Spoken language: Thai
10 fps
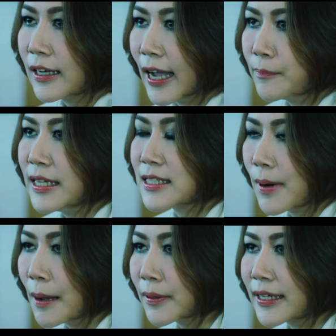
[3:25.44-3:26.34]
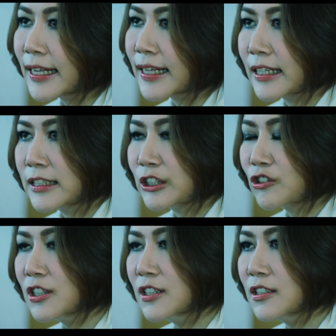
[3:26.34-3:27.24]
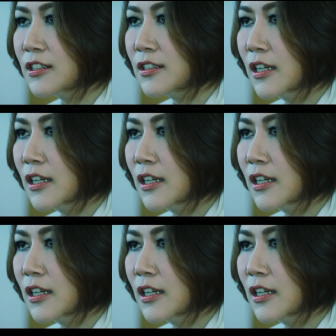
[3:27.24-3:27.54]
การมีอิสรภาพทางด้านการเงินก็คือ